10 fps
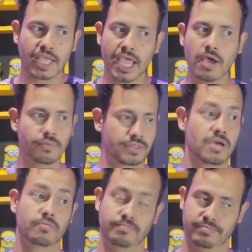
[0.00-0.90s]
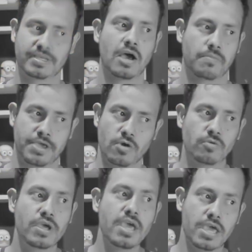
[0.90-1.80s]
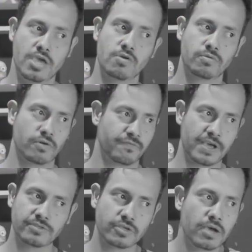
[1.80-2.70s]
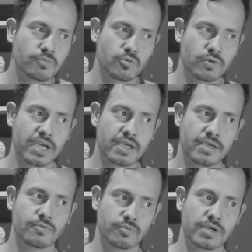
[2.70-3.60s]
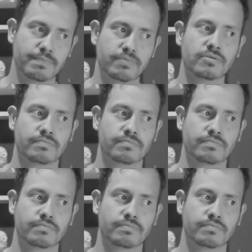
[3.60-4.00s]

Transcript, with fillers: Eu, não, calma, eu, eu confesso que eu nunca, eu nunca